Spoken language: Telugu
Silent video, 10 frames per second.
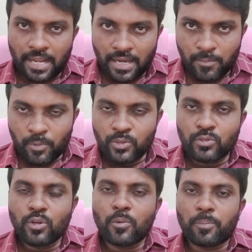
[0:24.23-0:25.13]
నా
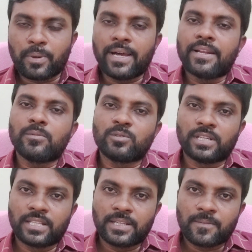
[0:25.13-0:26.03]
బొందులో ప్రాణం
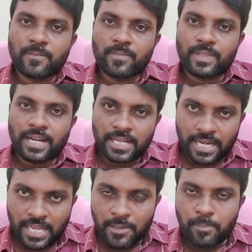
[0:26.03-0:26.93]
ఉన్నది
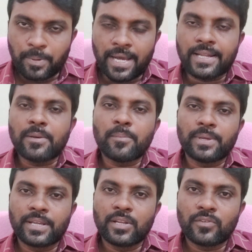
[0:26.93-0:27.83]
అంటే నా ప్రాణం
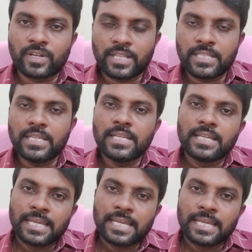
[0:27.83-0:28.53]
మిగిలి ఉన్నది